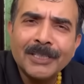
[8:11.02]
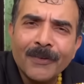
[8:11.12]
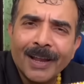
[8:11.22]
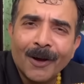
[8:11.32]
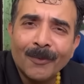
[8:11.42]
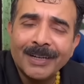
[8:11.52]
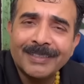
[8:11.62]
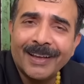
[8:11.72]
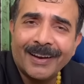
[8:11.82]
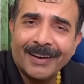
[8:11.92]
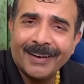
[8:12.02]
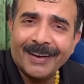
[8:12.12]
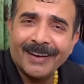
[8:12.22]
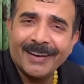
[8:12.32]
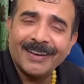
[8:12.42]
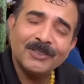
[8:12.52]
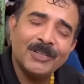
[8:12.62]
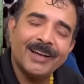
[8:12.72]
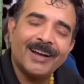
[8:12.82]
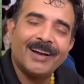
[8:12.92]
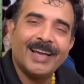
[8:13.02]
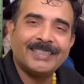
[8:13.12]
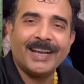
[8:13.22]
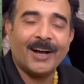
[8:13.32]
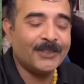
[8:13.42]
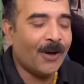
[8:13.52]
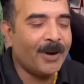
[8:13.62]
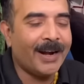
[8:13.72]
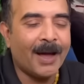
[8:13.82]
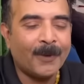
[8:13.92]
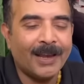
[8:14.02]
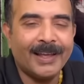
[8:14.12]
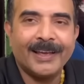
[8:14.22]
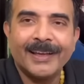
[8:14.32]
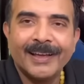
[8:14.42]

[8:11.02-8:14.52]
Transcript: जी वाला ऑमलेट सर सच्ची में जी हाँ ऐसे खास ऑमलेट आपके लिए